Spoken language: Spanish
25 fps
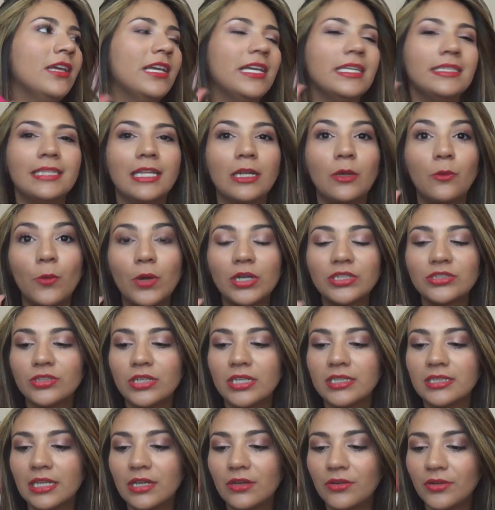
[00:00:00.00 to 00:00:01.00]
Este es el cuarto
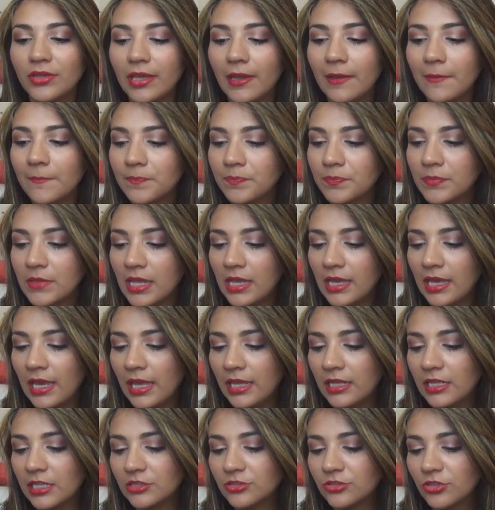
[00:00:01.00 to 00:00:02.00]
que tengo ya,
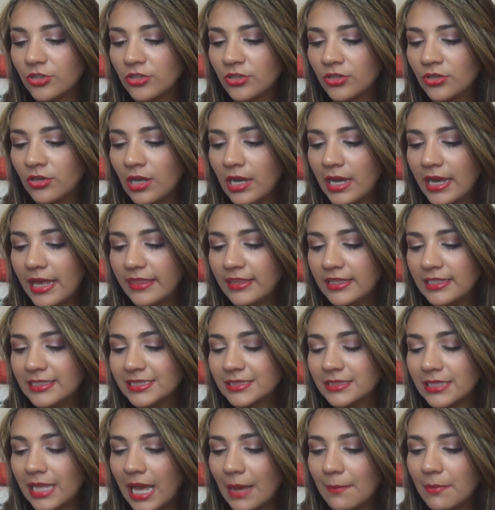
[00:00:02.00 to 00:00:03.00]
es del tono
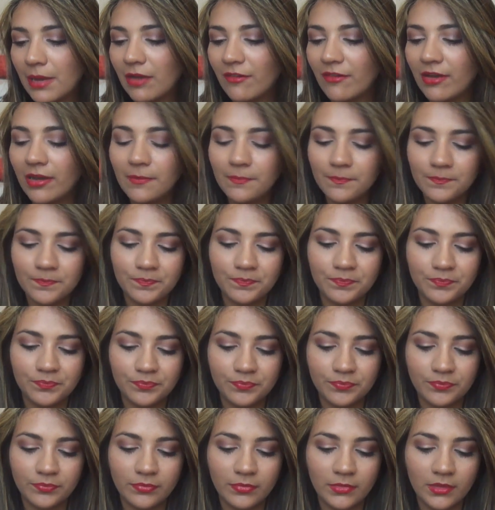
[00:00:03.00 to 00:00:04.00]
Addis Ababa
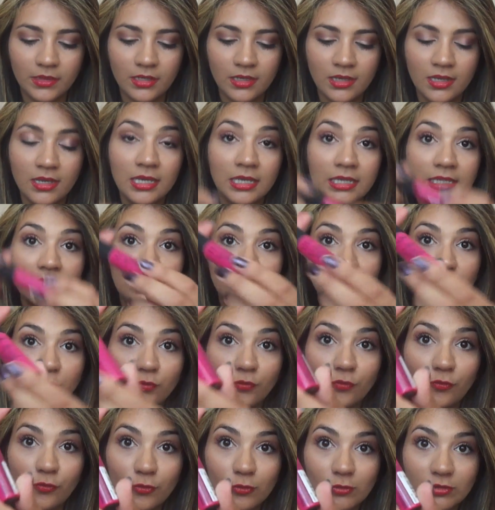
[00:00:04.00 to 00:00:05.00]
y es
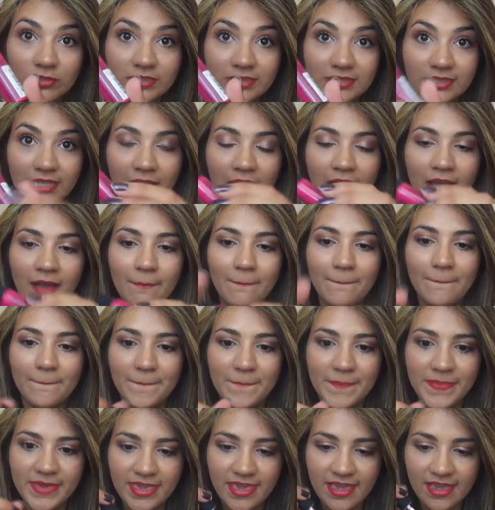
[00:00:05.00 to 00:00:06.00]
un fucsia
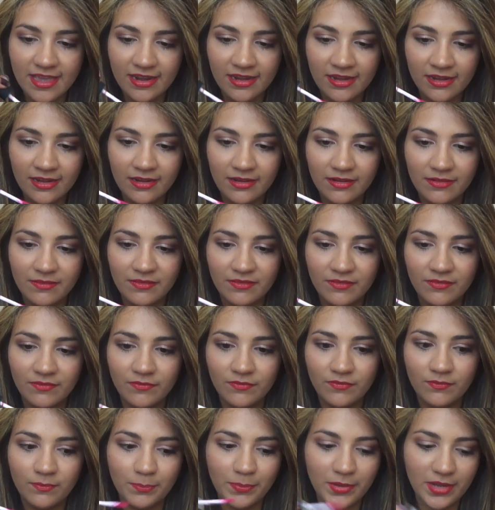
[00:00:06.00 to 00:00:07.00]
bien
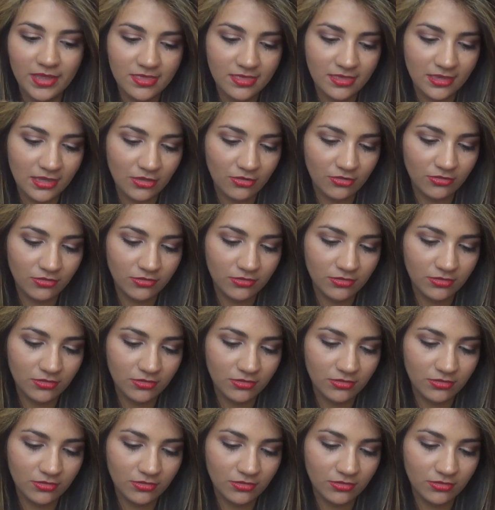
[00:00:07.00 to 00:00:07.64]
prendido.